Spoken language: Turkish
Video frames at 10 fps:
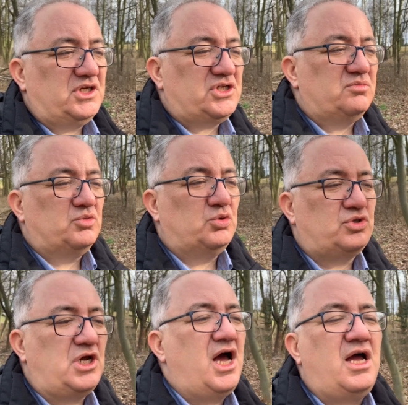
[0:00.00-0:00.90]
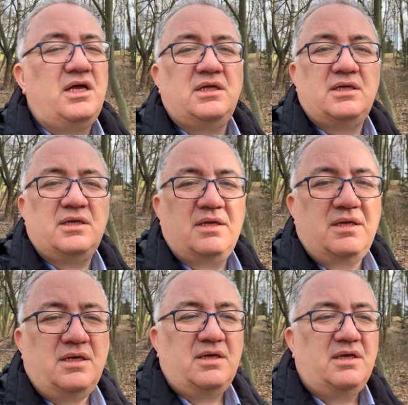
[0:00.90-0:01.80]
için bu uçağı
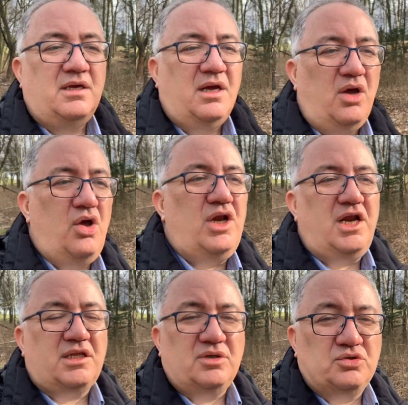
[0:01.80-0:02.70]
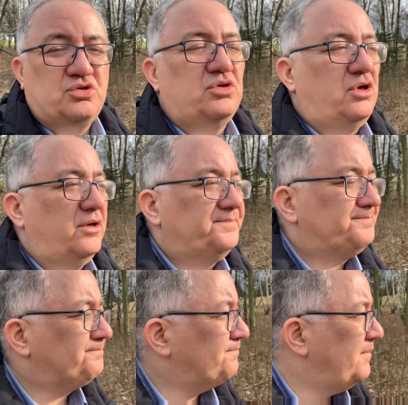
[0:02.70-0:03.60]
öylelikle uçuruyor
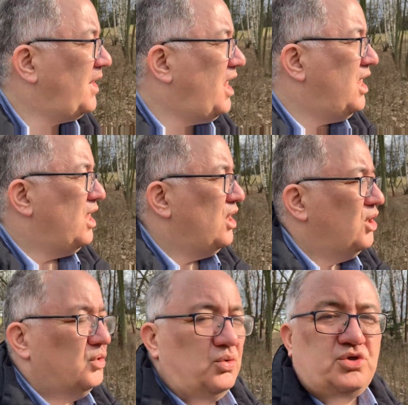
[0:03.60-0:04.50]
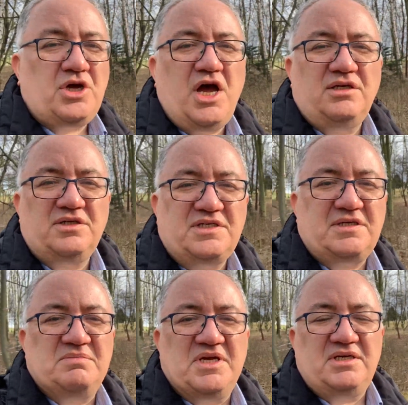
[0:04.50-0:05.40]
uçağın
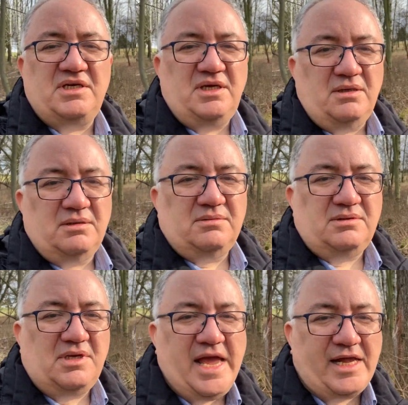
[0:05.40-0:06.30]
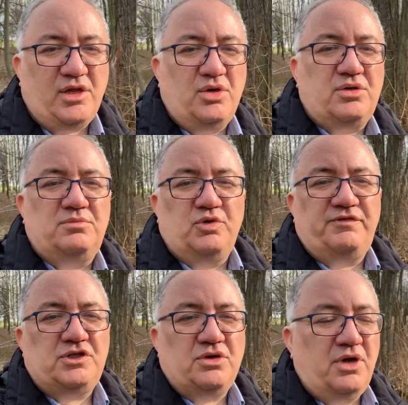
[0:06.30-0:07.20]
resimlerini ekliyorum bu
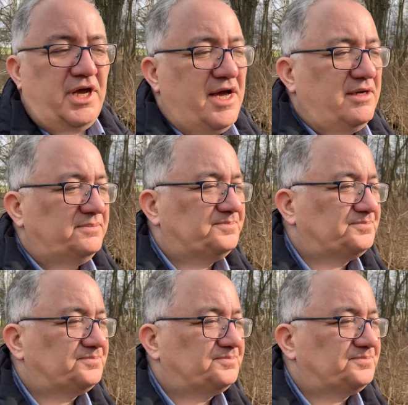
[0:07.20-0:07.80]
videoya.